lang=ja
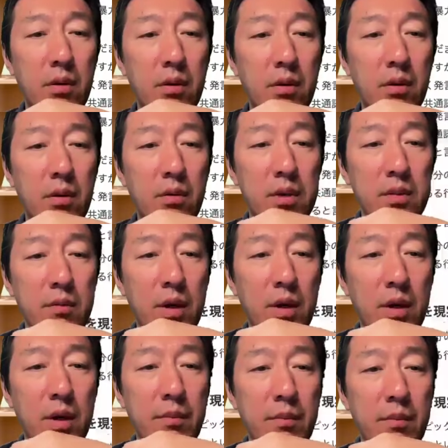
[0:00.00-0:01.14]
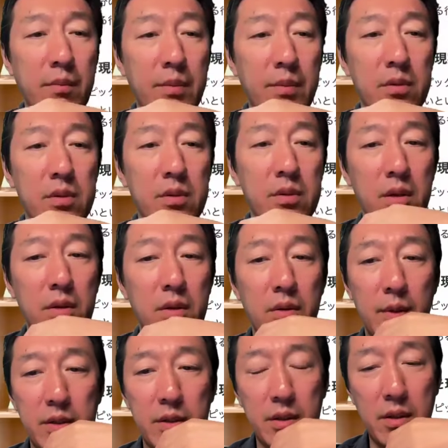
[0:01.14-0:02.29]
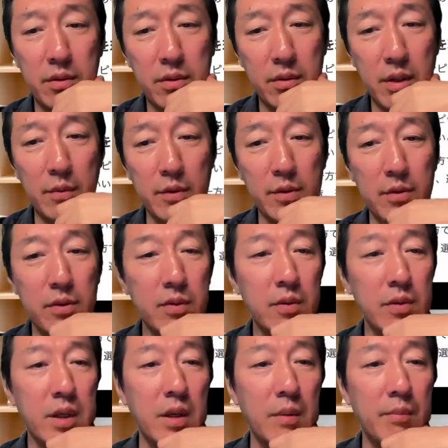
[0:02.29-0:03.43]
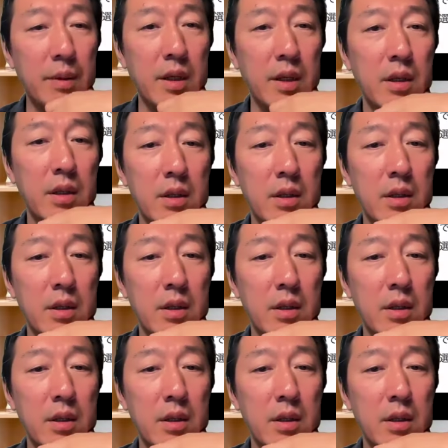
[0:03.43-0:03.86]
個人個人もやっぱそうですね、周辺の、知ってる人とかもそういう投稿したら、やっぱり、